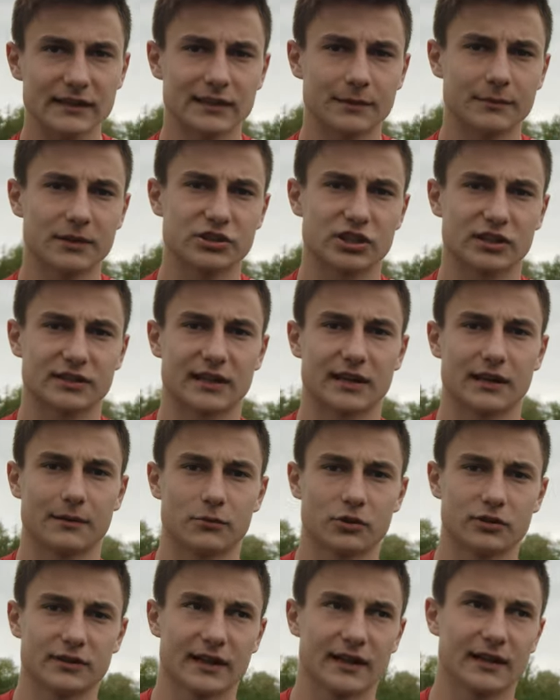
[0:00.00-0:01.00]
na meczach na
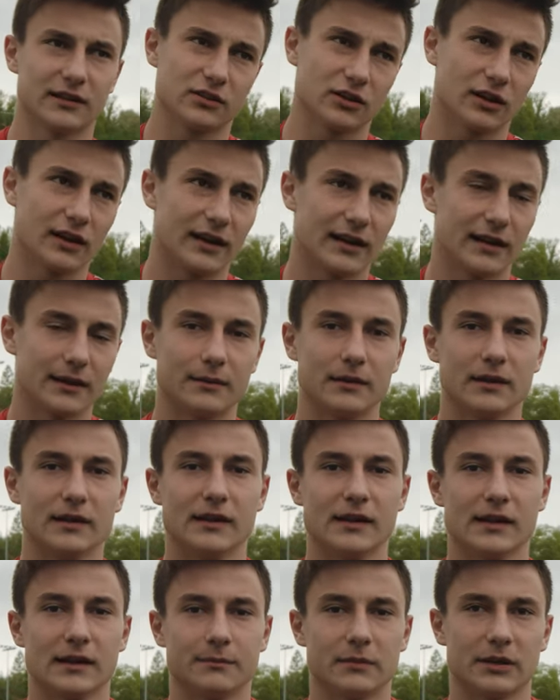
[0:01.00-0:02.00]
Raymonda, no ale
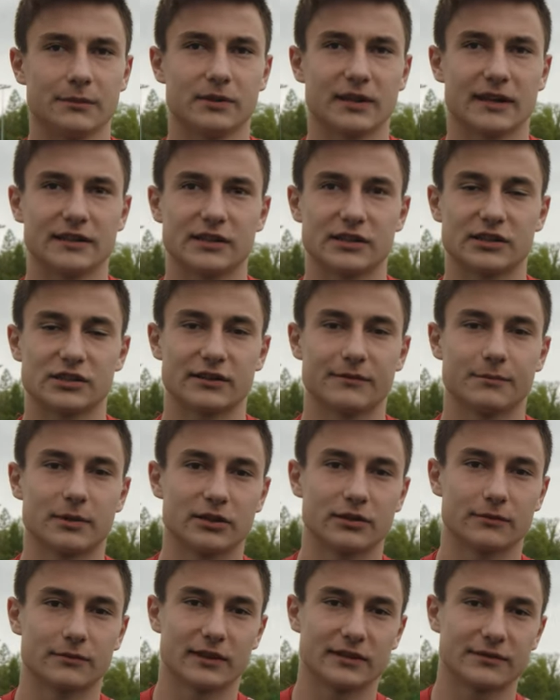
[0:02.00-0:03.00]
miejmy nadzieję, że
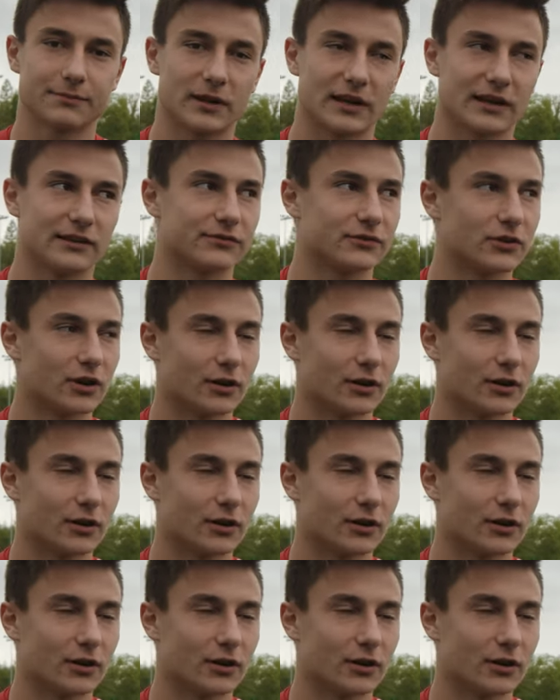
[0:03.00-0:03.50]
będą nas wspierać w